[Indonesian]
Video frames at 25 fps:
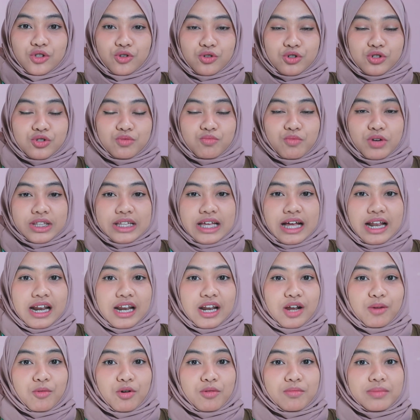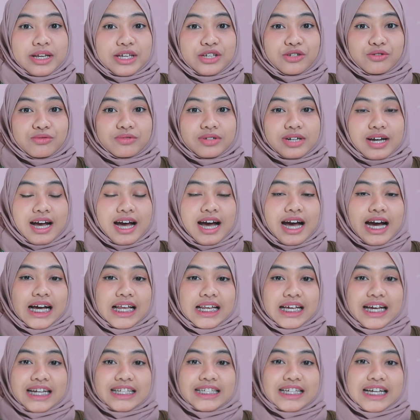Terus buat kalian yang mau beli juga,
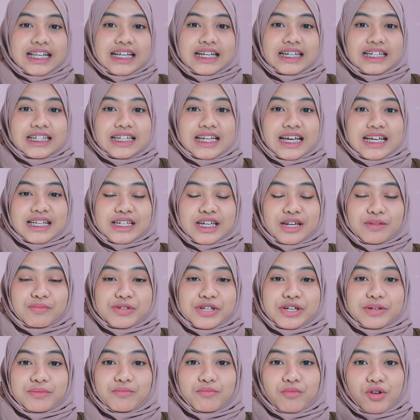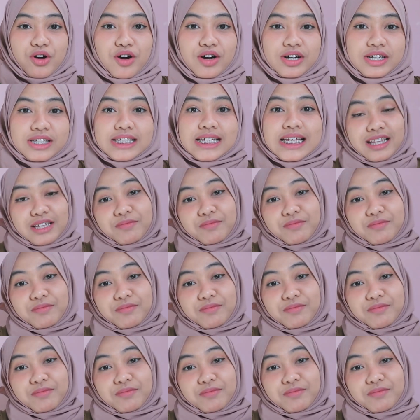klik aja link di description box.